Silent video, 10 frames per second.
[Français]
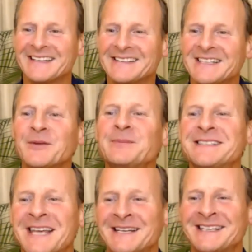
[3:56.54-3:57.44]
C'est
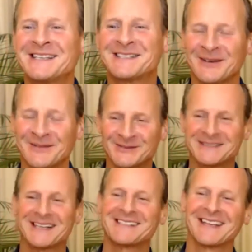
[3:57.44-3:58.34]
l'hôpital qui se fout
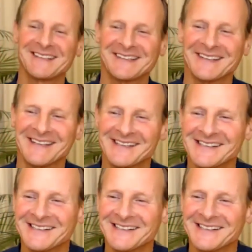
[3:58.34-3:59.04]
de la charité.